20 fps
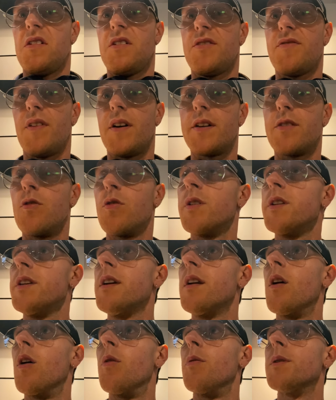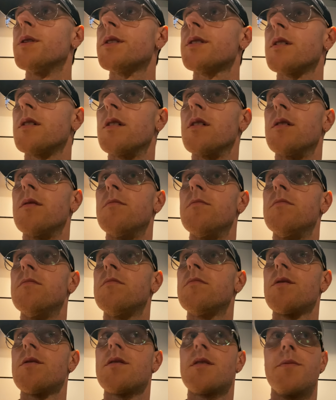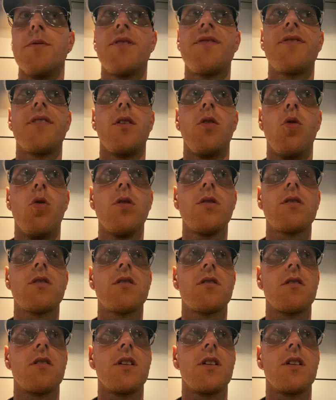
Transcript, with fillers: Ich war hier noch nie, glaube ich. Ähm, ist ziemlich viel los.